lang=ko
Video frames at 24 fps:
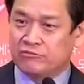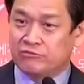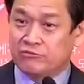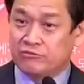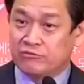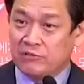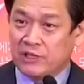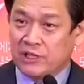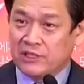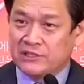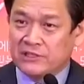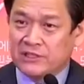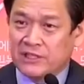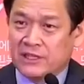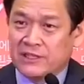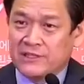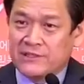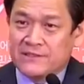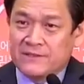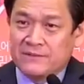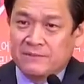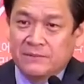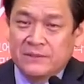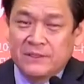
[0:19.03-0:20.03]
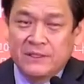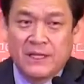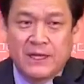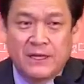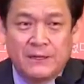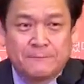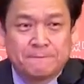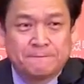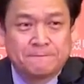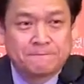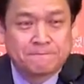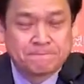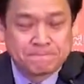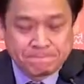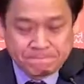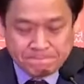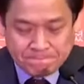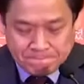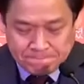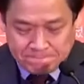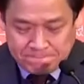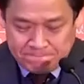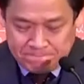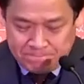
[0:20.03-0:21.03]
두 가지가 있습니다.
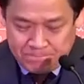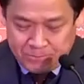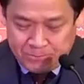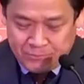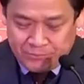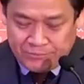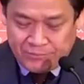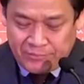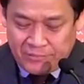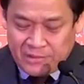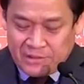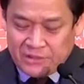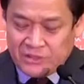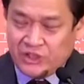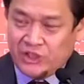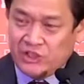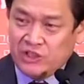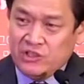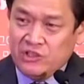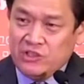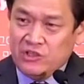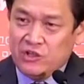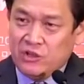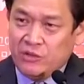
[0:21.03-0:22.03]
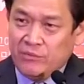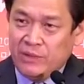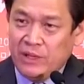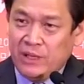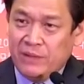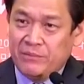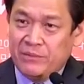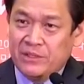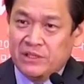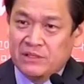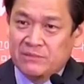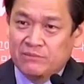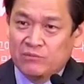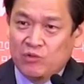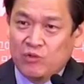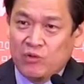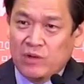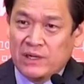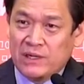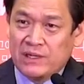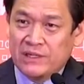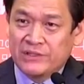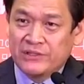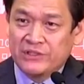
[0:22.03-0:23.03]
신념의
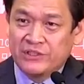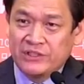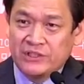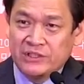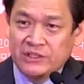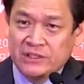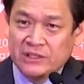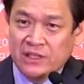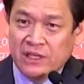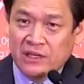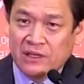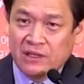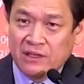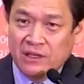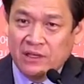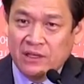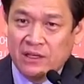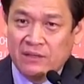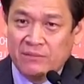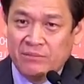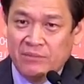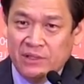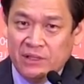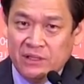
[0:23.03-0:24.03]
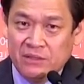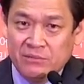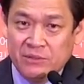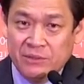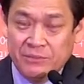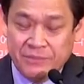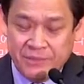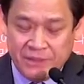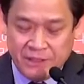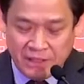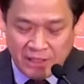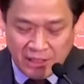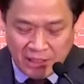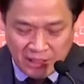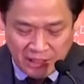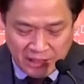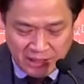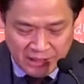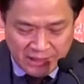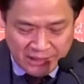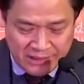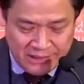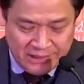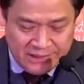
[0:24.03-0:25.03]
믿음과 신앙의 믿음입니다.
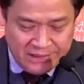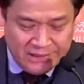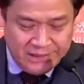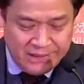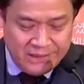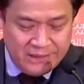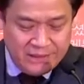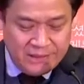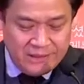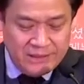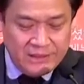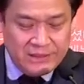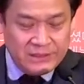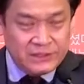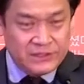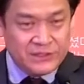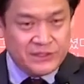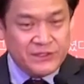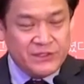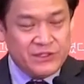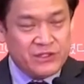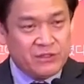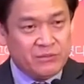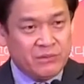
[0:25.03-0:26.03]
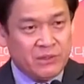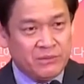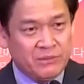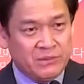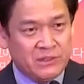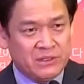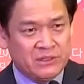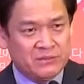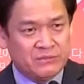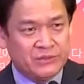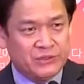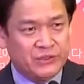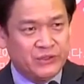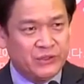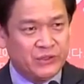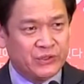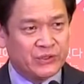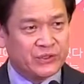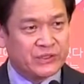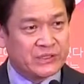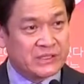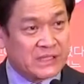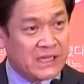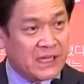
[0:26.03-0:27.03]
신념의
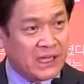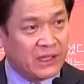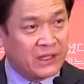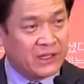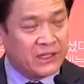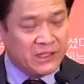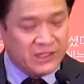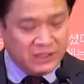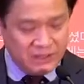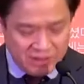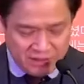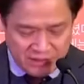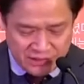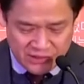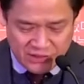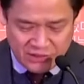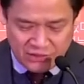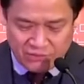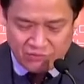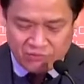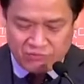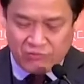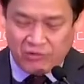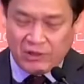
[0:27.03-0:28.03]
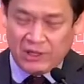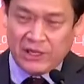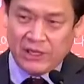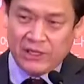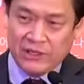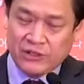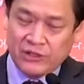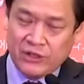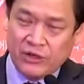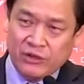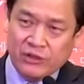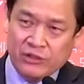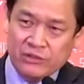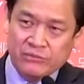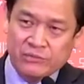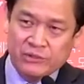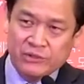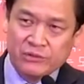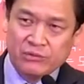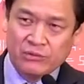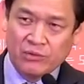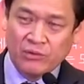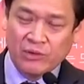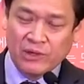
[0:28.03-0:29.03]
믿음은요, 자기 이성과
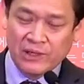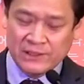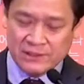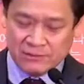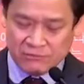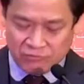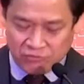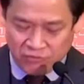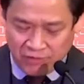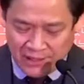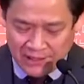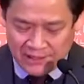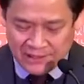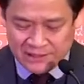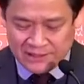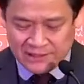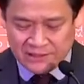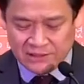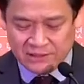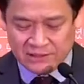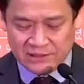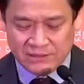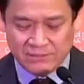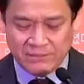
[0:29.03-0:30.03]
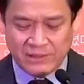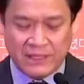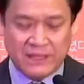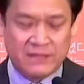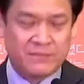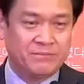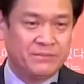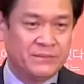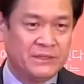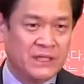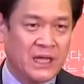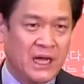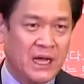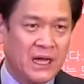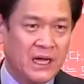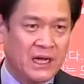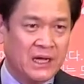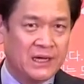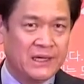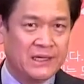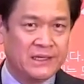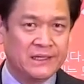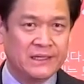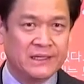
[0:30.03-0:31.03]
경험을 통한 확신을 말합니다.
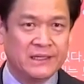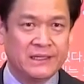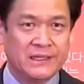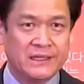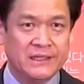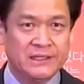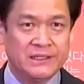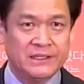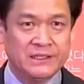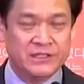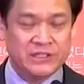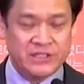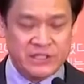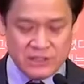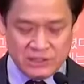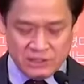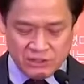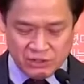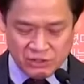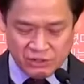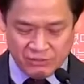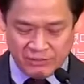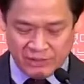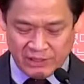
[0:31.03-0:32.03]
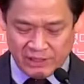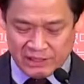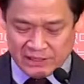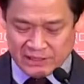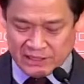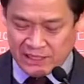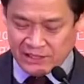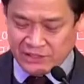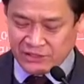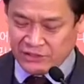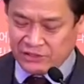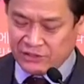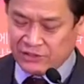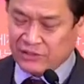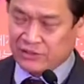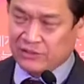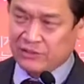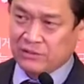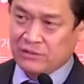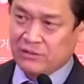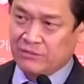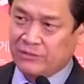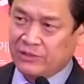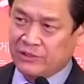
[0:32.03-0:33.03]
아, 이 신념의 사전적
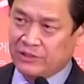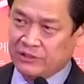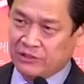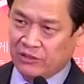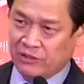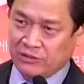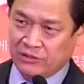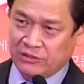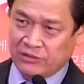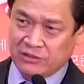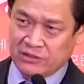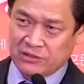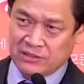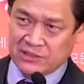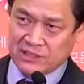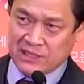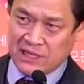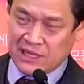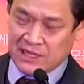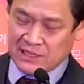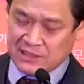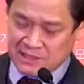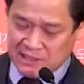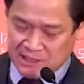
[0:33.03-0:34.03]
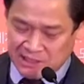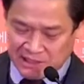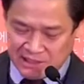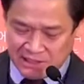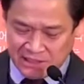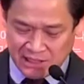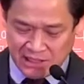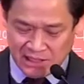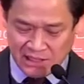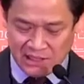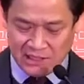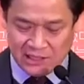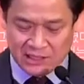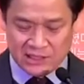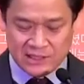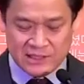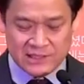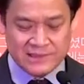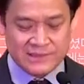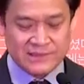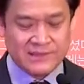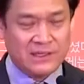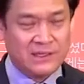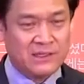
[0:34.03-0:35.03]
의미는 어떤 사상이나
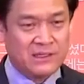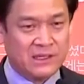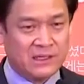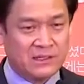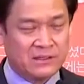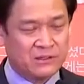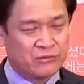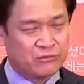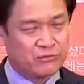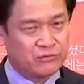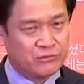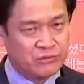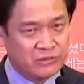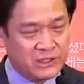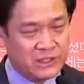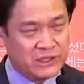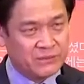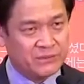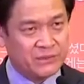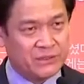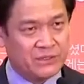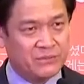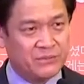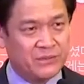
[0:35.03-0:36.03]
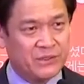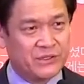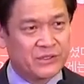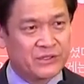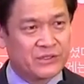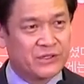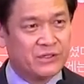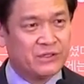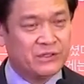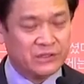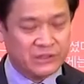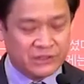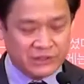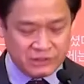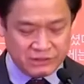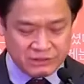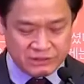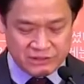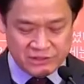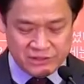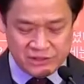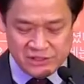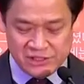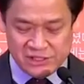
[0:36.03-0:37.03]
생각을 굳게 믿으면서
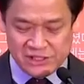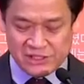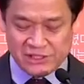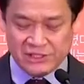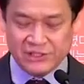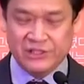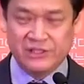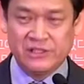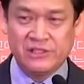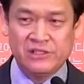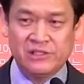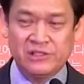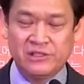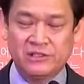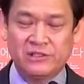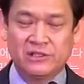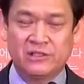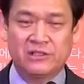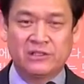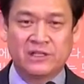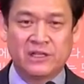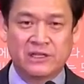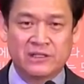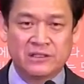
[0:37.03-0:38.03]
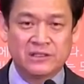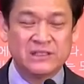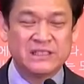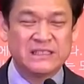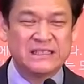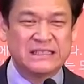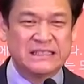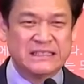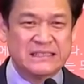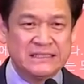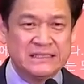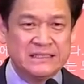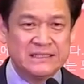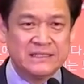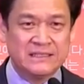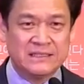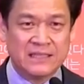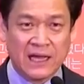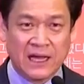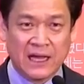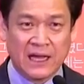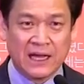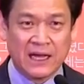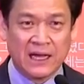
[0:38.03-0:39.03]
그것을 실천하는
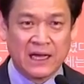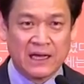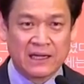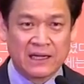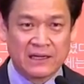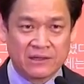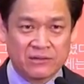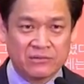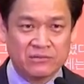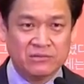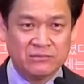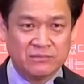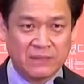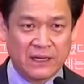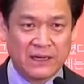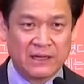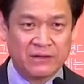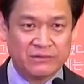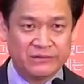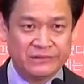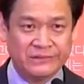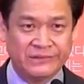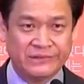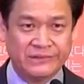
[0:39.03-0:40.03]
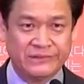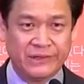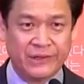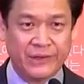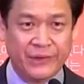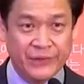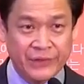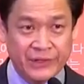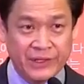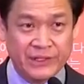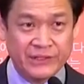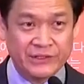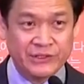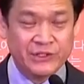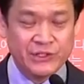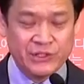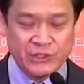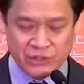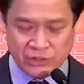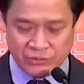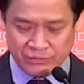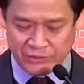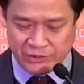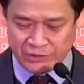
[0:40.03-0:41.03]
의지다라고 말하고 있어요. 이게
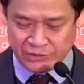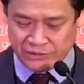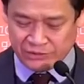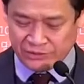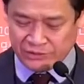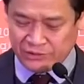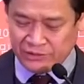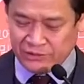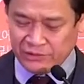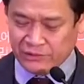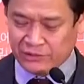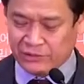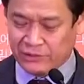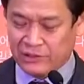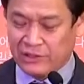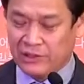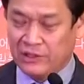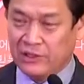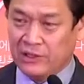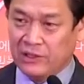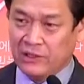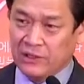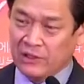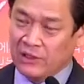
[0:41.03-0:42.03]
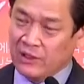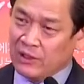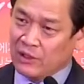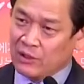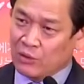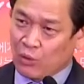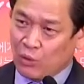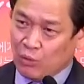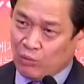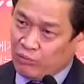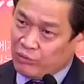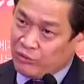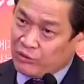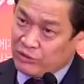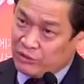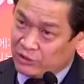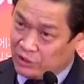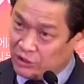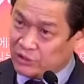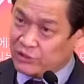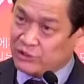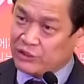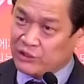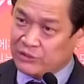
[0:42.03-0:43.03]
신념이거든요. 공부를
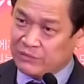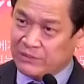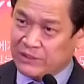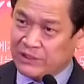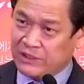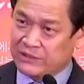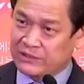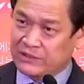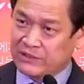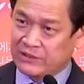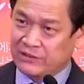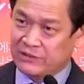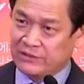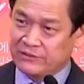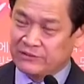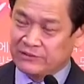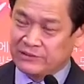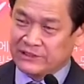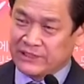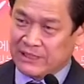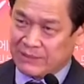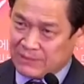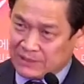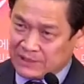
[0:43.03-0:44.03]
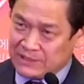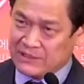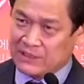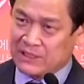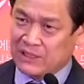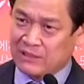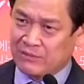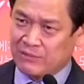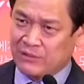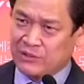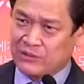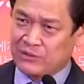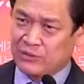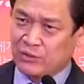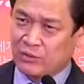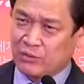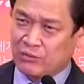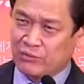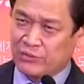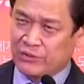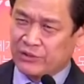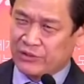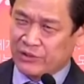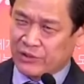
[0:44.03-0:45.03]
열심히 해서 잠안 자가면서
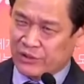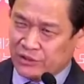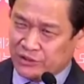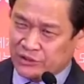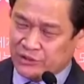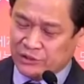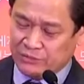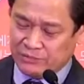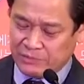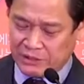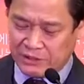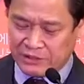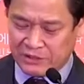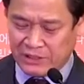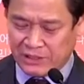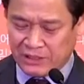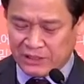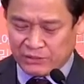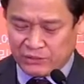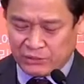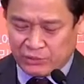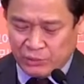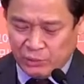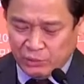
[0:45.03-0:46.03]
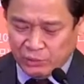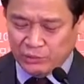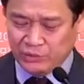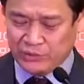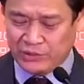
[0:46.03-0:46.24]
공부를 열심히 해서 내가 좋은